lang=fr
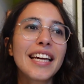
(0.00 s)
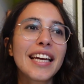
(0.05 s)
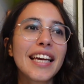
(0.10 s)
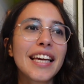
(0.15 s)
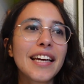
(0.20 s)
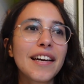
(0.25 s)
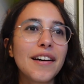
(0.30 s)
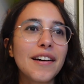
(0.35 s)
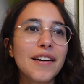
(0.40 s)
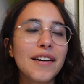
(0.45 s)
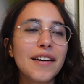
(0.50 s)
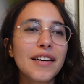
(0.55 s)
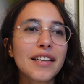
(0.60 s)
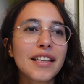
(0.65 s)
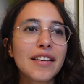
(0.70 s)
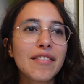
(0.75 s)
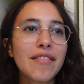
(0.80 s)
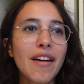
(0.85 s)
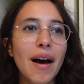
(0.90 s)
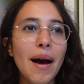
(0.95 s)
et euh,
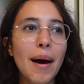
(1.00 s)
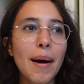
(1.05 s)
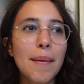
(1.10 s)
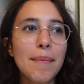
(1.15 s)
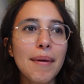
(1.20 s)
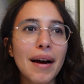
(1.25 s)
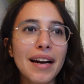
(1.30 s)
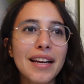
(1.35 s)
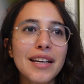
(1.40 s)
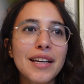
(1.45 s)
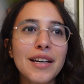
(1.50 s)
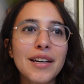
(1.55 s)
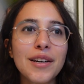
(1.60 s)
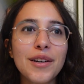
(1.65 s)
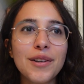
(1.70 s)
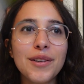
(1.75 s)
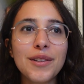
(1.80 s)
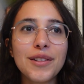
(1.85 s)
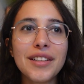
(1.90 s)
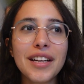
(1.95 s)
qui va parler euh,